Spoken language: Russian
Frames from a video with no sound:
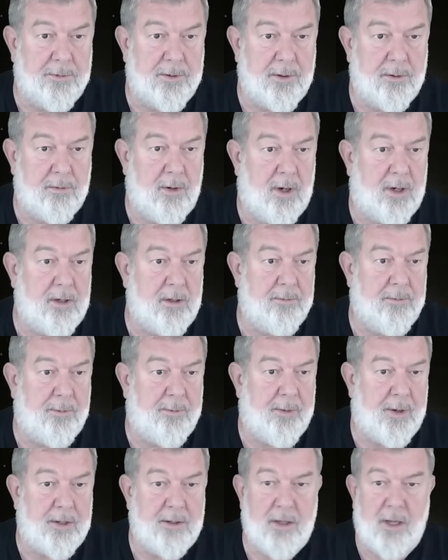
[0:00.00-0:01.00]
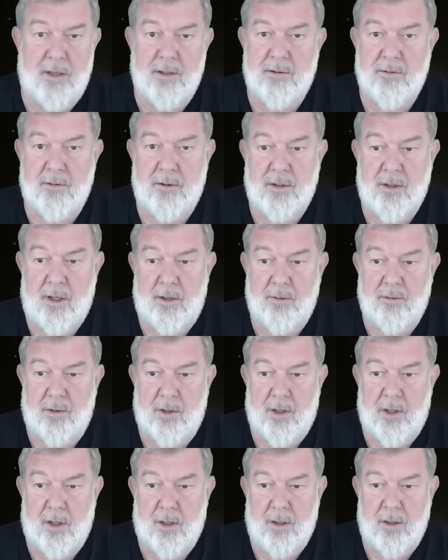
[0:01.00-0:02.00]
Почему они попадаются вот на эту
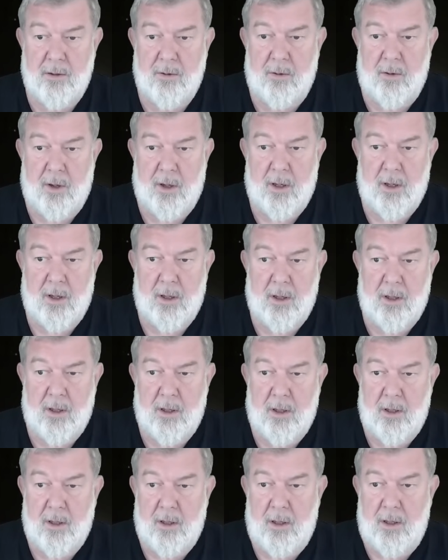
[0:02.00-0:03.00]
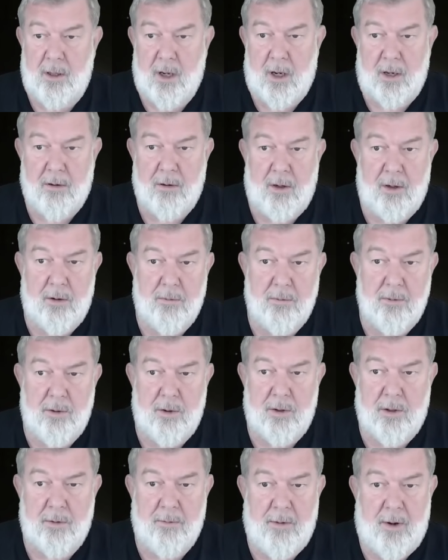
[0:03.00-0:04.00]
херню? Я говорю,
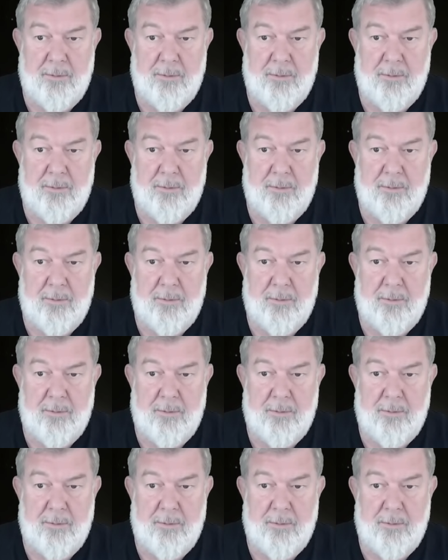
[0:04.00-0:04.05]
многим